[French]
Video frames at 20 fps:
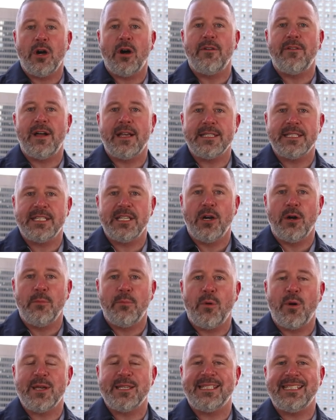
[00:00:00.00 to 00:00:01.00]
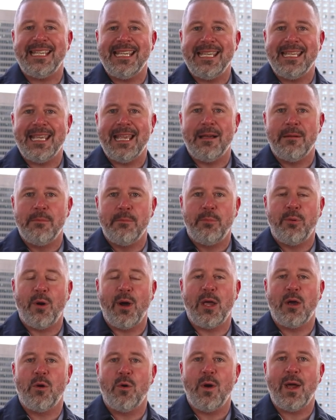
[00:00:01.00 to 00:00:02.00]

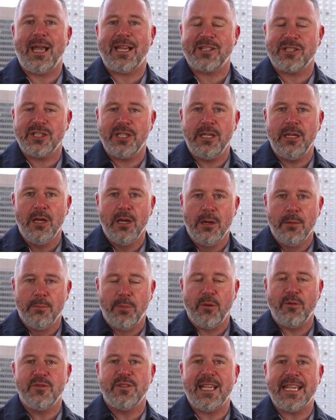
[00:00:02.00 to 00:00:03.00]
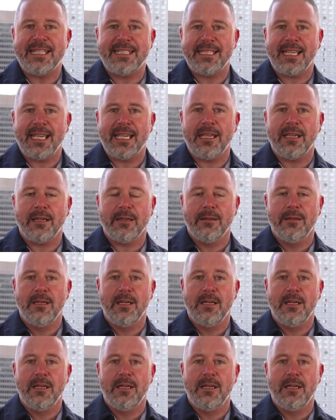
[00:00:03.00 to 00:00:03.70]
convention.cim.org pour vous inscrire.